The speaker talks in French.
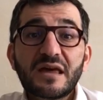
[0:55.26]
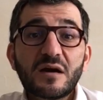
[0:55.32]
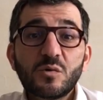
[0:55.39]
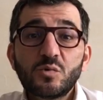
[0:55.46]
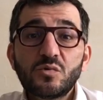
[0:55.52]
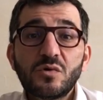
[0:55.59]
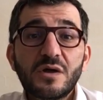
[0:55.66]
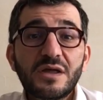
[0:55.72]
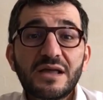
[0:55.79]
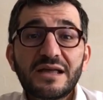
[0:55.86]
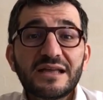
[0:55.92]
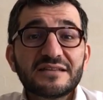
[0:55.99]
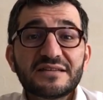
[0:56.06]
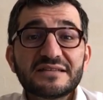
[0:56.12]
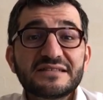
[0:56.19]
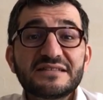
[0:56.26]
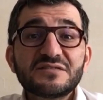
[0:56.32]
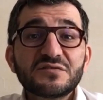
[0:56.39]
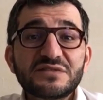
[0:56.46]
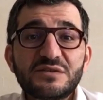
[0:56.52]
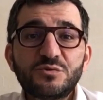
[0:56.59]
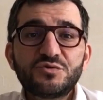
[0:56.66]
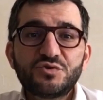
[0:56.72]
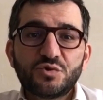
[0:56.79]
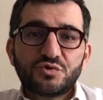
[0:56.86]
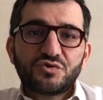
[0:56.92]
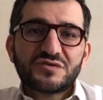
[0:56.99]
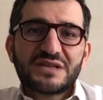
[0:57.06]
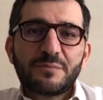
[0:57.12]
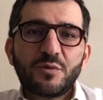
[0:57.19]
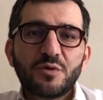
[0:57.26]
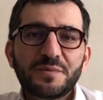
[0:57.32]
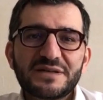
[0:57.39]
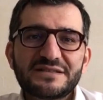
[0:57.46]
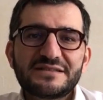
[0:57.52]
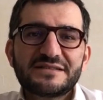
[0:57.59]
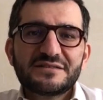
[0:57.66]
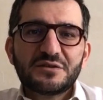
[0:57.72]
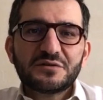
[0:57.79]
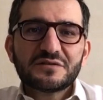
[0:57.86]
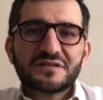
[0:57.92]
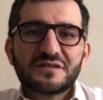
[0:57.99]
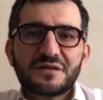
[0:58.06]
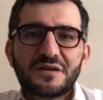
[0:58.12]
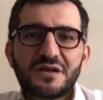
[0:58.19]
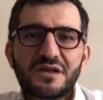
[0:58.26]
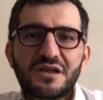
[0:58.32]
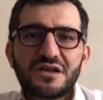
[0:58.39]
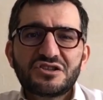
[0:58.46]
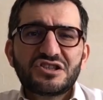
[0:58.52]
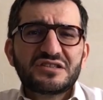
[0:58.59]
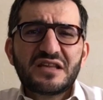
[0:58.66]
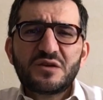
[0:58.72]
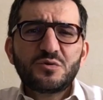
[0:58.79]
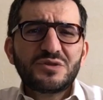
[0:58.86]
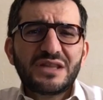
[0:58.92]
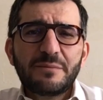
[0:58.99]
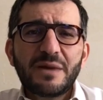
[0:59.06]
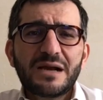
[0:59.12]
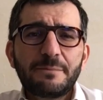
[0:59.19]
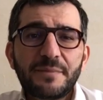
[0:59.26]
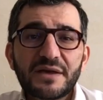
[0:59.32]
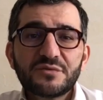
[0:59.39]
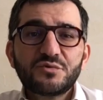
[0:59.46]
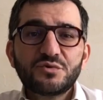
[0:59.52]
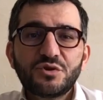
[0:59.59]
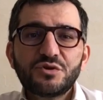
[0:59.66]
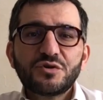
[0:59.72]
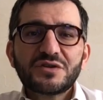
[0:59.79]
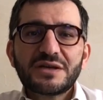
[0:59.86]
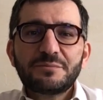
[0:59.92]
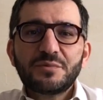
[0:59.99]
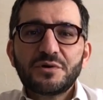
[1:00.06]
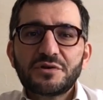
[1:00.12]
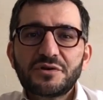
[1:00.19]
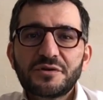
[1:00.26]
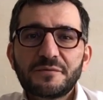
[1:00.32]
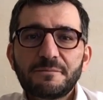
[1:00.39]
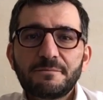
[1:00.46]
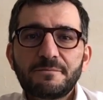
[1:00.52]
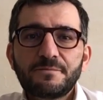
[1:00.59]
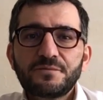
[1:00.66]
Carou est ainsi sans illusion sur sa propre existence. J'étais l'une des balles perdues de notre époque.